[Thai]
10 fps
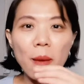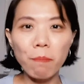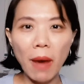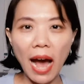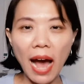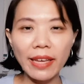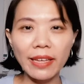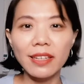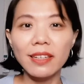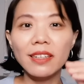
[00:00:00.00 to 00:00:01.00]
by
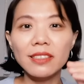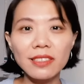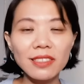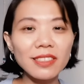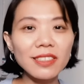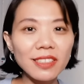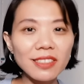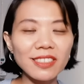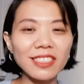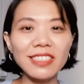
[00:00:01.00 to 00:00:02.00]

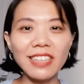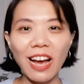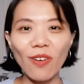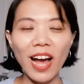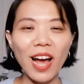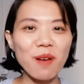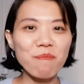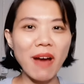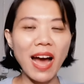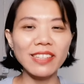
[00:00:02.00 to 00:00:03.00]
ชื่อเราค่ะ
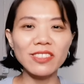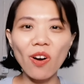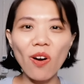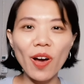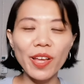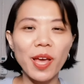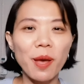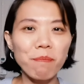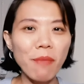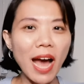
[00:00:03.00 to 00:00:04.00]
บายจอย
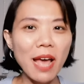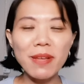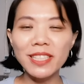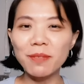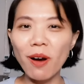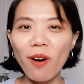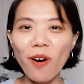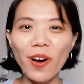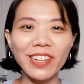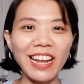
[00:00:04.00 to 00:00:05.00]
บายเบญจพ
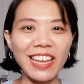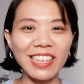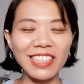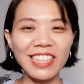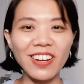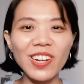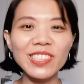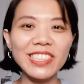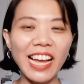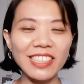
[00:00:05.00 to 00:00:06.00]
รอะไรอย่างนี้เนาะ
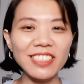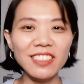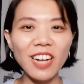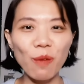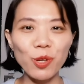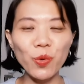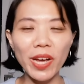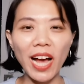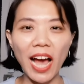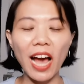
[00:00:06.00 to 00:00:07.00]
ใส่ชื่อเราไปด้ว
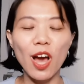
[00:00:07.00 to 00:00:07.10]
ยค่ะ